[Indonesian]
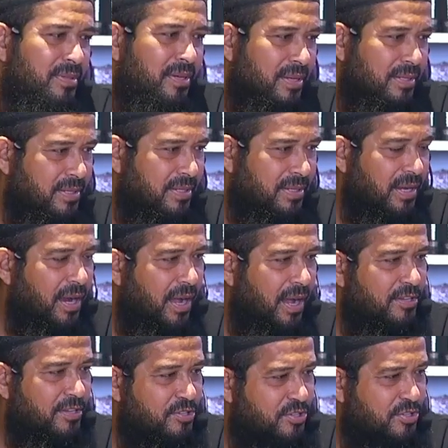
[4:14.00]
katanya
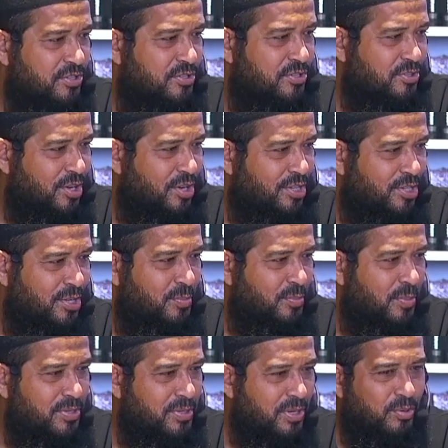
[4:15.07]
ngaji, katanya
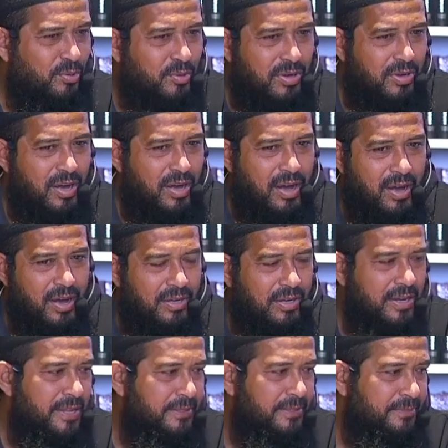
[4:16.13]
baca Quran.
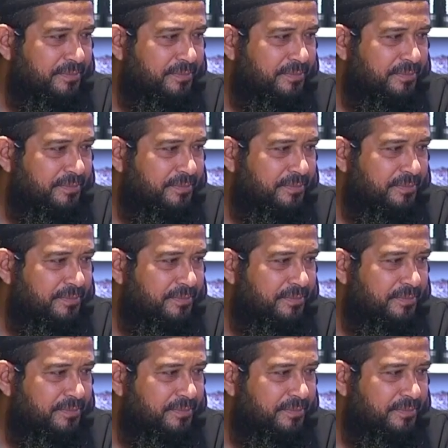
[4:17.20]
Lihat.